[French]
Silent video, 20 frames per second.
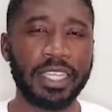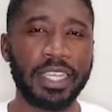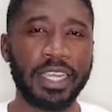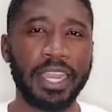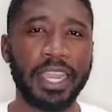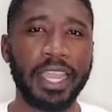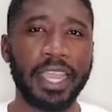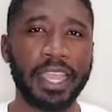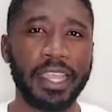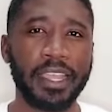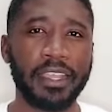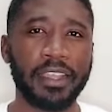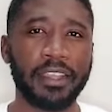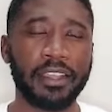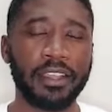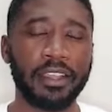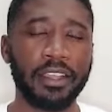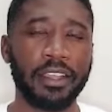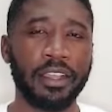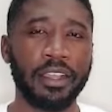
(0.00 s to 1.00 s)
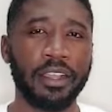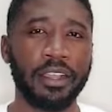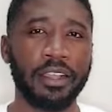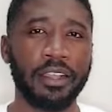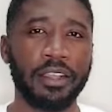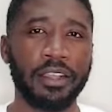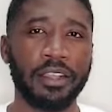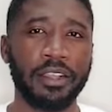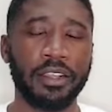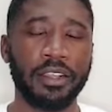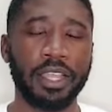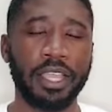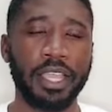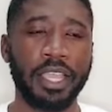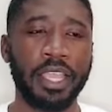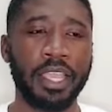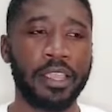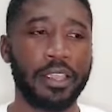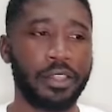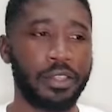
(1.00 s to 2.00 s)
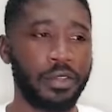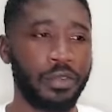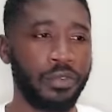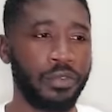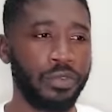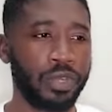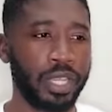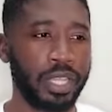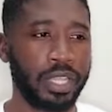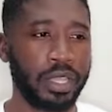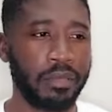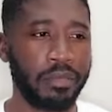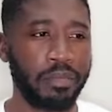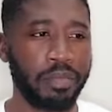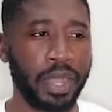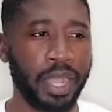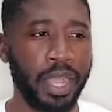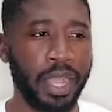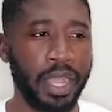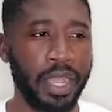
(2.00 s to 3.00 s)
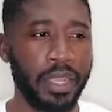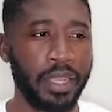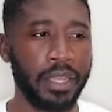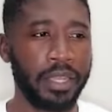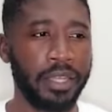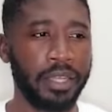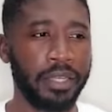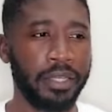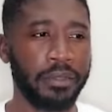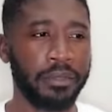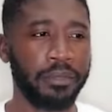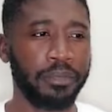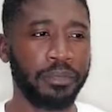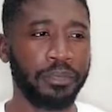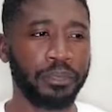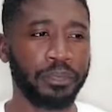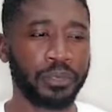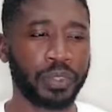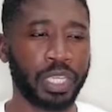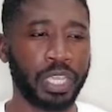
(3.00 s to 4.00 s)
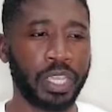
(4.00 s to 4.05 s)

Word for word: clair euh, et que vous n'ayez pas euh,